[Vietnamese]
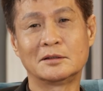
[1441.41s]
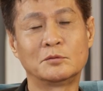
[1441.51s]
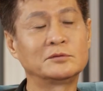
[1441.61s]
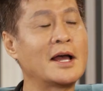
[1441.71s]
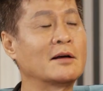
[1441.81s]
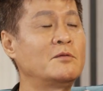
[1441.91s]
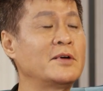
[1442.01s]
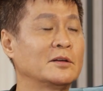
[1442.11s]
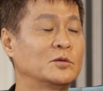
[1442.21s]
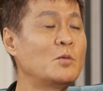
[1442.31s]
thì chúng ta cũng
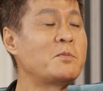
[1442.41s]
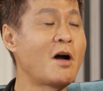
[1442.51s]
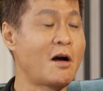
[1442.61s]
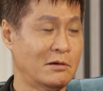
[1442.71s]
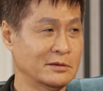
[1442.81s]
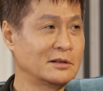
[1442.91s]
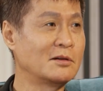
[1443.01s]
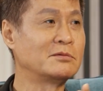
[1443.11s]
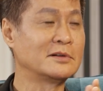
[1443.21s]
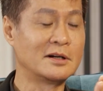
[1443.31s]
phải giúp họ chứ
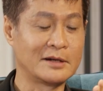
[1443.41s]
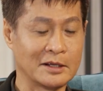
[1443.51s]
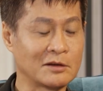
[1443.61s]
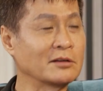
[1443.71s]
không đừng để